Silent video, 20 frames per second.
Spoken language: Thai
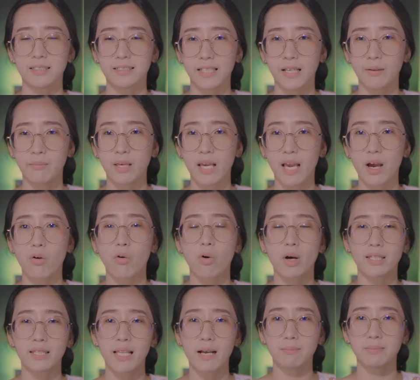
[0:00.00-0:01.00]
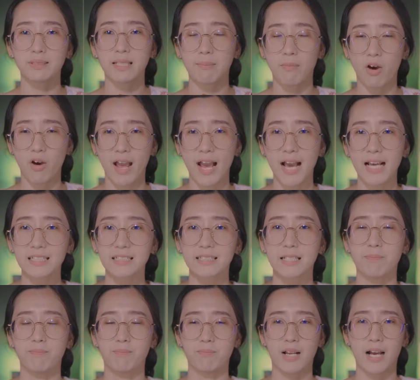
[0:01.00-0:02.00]
JBL Quantum
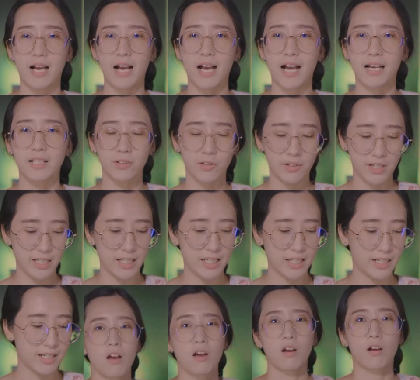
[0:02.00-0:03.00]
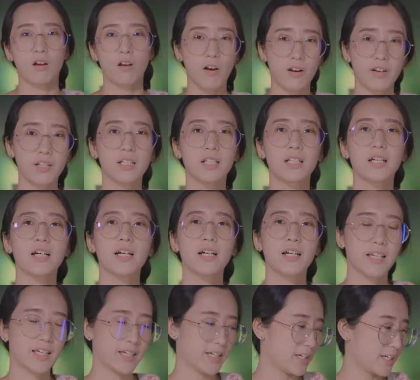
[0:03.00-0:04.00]
350 นะคะตัวนี้ ก่อนอื่นเล
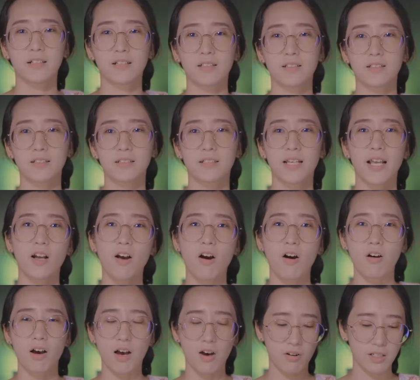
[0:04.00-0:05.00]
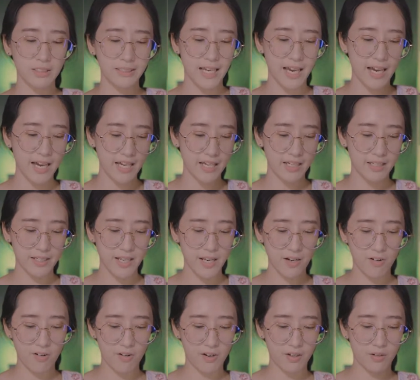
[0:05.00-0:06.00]
ย ในกล่องเขาก็จะให้แน่
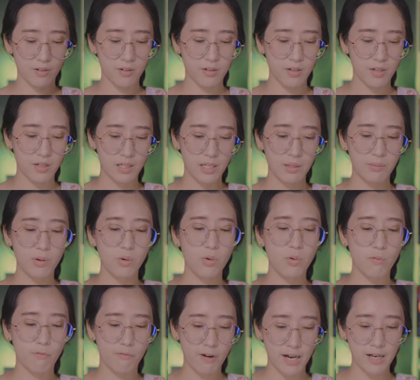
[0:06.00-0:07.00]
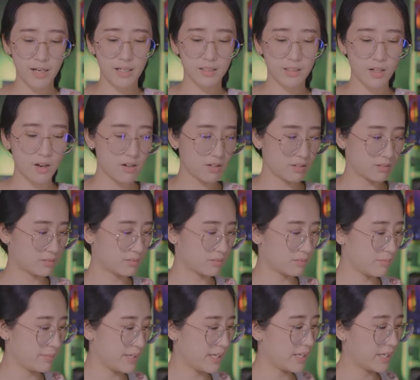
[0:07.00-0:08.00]
นอนรีวิวหูฟังก็ต้อง
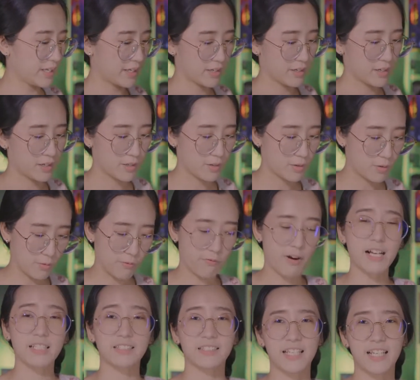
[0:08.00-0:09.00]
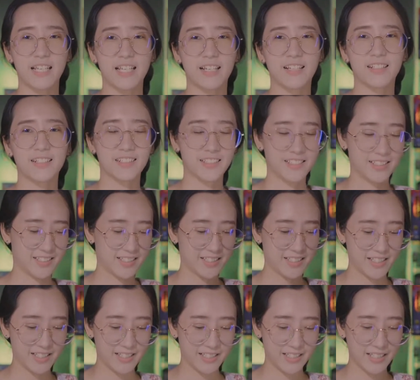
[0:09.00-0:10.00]
มีหูฟังสิ
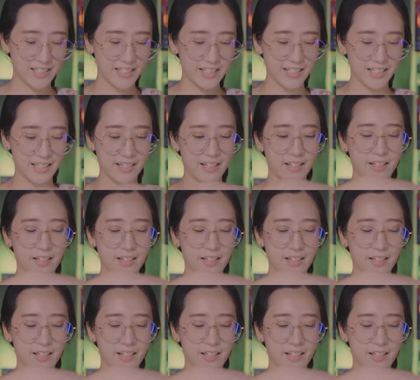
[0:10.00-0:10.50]
นี่